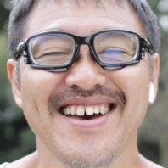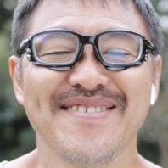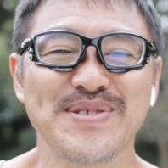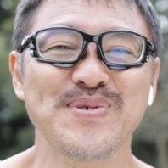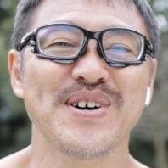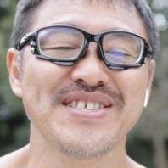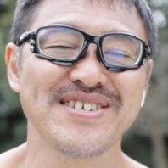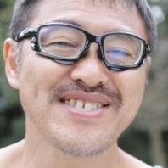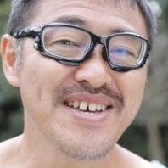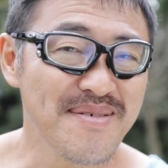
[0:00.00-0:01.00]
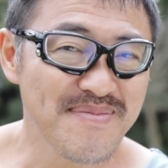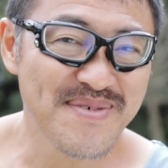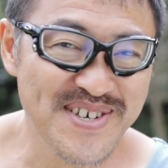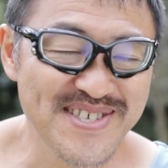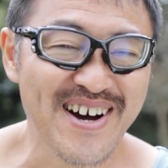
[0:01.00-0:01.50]
まあ、動画にしてみ
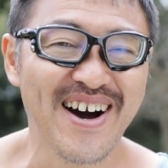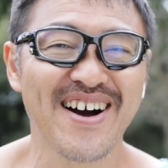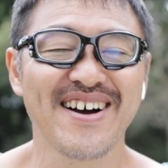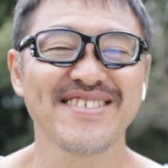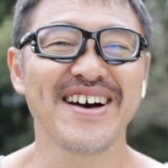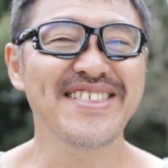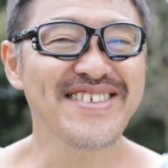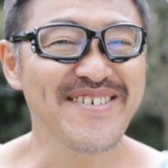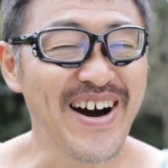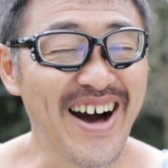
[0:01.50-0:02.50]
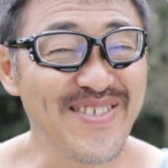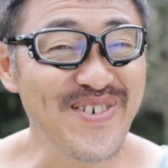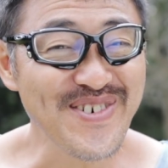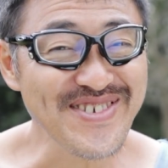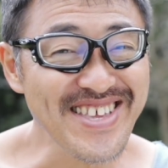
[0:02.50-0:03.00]
ました。なんで、あ
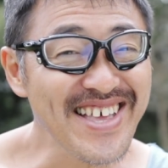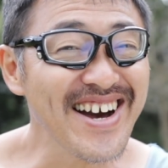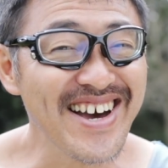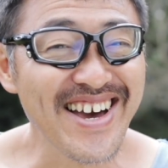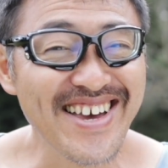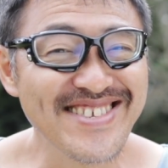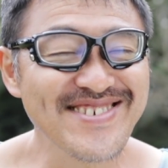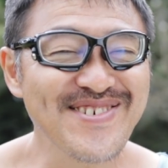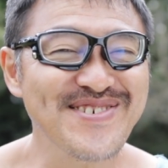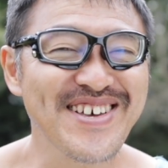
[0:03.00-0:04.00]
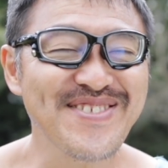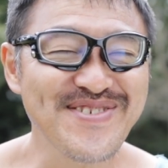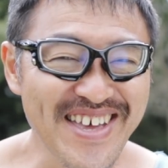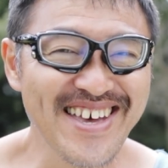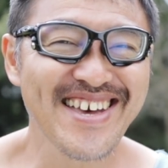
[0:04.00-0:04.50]
の、世田谷一郎さんの
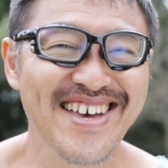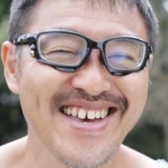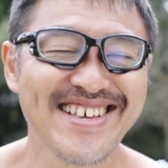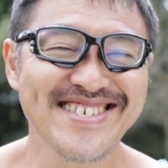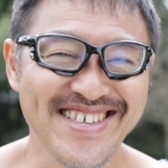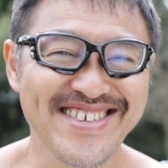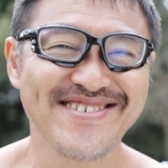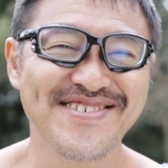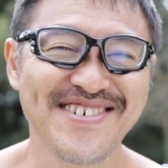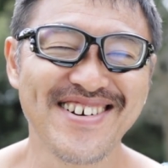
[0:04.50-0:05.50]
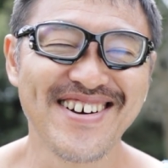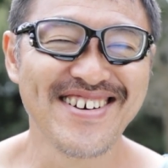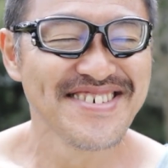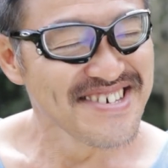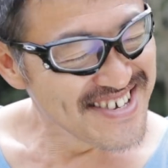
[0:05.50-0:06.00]
ね、チャンネル、
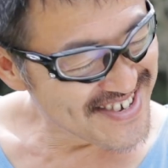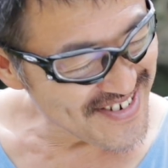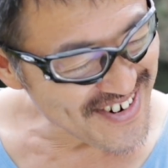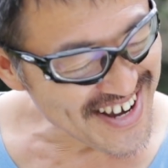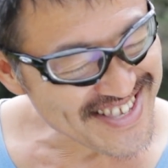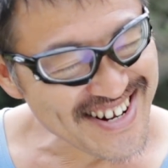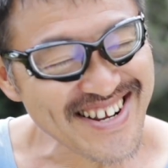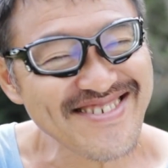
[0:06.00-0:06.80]
紹介され